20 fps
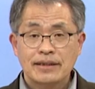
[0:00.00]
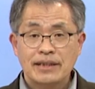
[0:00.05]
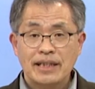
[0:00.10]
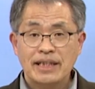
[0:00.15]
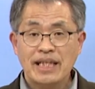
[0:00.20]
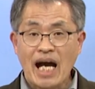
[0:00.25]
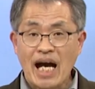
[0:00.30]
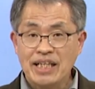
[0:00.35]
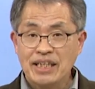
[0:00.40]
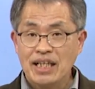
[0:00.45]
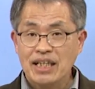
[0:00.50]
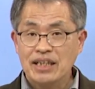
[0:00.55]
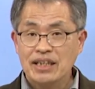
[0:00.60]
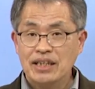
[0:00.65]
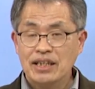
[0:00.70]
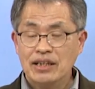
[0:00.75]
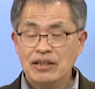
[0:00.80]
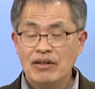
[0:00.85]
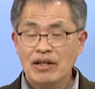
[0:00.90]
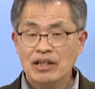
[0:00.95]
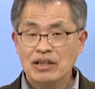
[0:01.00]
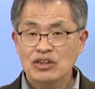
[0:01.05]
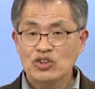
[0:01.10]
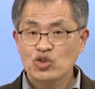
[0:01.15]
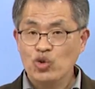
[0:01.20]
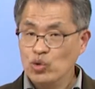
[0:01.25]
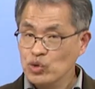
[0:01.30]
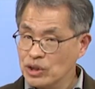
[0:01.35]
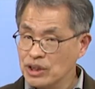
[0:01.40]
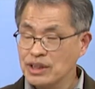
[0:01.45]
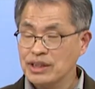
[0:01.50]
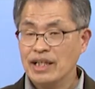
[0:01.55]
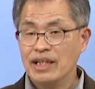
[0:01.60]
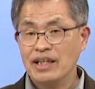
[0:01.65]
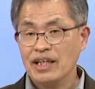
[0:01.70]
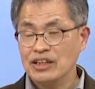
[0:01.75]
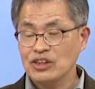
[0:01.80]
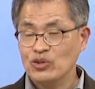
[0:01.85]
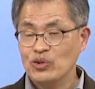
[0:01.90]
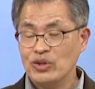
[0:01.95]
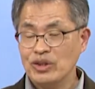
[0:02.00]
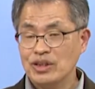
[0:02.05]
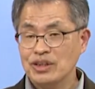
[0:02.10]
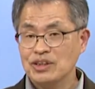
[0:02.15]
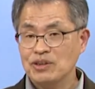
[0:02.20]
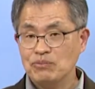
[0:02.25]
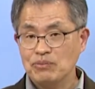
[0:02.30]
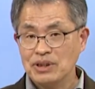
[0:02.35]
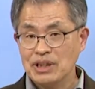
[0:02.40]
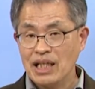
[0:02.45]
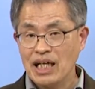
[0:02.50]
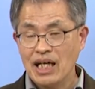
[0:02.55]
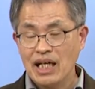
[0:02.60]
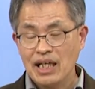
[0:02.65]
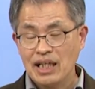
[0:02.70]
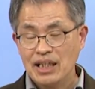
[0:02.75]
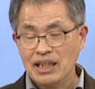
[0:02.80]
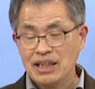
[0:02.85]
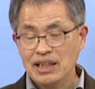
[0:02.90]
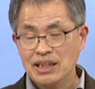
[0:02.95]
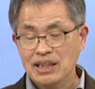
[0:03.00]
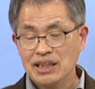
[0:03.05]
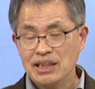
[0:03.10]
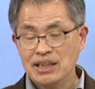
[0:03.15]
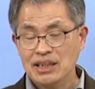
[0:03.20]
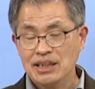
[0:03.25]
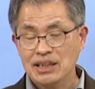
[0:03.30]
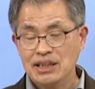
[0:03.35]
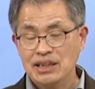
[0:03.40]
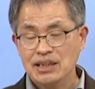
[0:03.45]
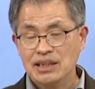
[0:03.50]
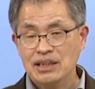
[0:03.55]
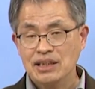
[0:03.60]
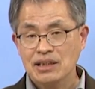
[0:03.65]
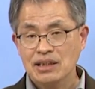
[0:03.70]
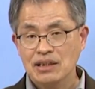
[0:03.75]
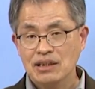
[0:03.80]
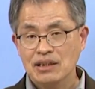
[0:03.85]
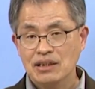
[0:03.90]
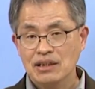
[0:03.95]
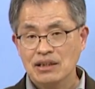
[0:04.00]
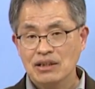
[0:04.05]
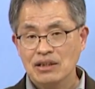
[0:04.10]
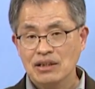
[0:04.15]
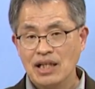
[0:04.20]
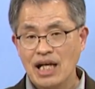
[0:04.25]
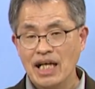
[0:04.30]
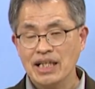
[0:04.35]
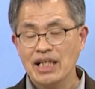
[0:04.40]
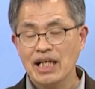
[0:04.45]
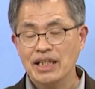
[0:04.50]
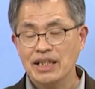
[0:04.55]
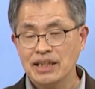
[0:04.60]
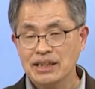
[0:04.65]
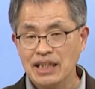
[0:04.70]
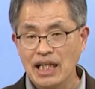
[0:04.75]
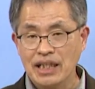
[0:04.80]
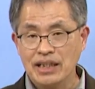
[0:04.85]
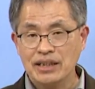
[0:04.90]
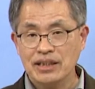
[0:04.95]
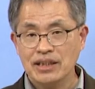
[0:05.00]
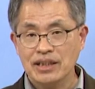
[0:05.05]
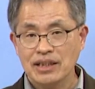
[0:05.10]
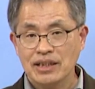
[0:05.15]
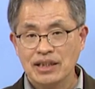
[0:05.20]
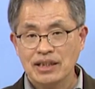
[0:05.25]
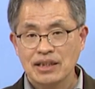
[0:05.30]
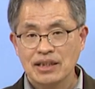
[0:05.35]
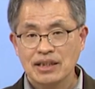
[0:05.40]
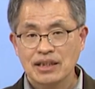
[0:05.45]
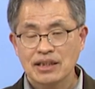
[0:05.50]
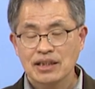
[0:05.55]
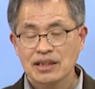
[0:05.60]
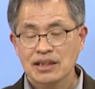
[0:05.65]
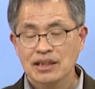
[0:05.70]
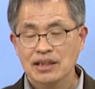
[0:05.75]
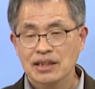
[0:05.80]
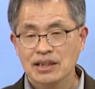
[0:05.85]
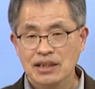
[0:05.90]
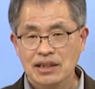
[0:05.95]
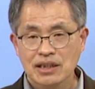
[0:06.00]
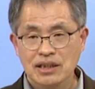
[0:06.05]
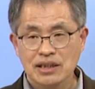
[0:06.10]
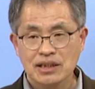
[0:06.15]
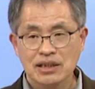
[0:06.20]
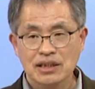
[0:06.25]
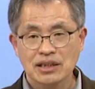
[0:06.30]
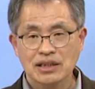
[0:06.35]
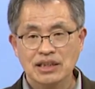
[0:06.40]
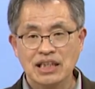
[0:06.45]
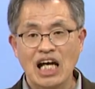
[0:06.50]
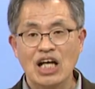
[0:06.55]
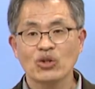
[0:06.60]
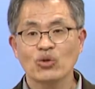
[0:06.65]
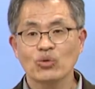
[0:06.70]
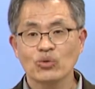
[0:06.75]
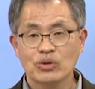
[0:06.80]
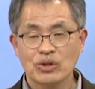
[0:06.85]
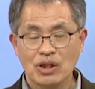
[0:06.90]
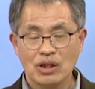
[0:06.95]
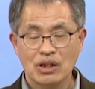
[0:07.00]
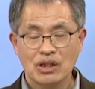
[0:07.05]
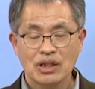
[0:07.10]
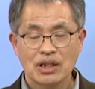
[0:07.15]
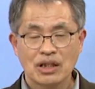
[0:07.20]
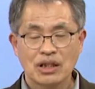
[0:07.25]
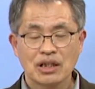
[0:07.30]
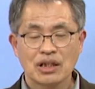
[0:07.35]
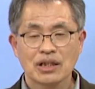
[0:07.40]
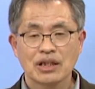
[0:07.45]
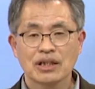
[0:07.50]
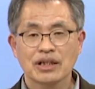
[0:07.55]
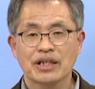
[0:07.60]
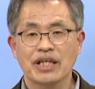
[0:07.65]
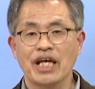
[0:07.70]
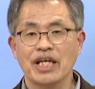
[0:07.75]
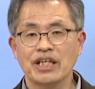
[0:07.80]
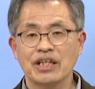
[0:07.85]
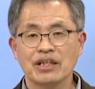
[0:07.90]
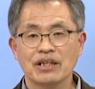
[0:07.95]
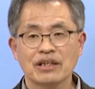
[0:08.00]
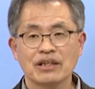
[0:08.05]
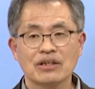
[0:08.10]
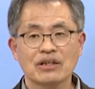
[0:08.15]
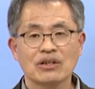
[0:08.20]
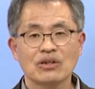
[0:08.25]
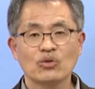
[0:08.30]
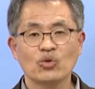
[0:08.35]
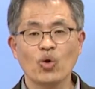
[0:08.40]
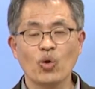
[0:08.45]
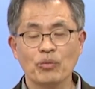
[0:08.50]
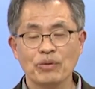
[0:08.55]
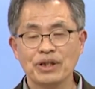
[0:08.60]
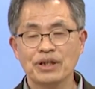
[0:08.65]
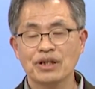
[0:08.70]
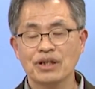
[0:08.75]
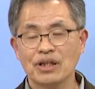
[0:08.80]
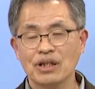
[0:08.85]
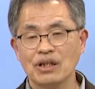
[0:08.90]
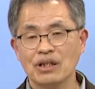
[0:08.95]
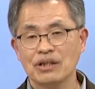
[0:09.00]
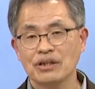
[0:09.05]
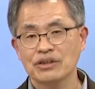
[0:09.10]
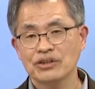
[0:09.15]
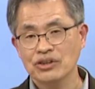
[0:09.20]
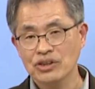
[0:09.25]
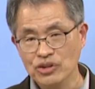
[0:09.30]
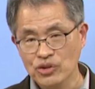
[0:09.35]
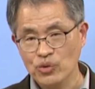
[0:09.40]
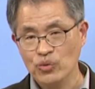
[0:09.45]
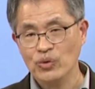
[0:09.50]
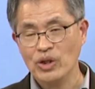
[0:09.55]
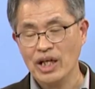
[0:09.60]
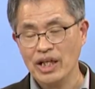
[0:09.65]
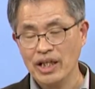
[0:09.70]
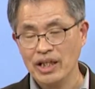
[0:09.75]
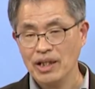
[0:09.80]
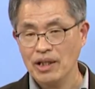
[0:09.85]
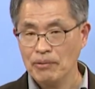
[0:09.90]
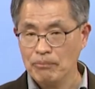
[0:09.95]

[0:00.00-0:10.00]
이 안양의 역할은 조선시대까지도 이어집니다. 그 안양이 자기의 그 산후들, 개인 노비들을 성균관에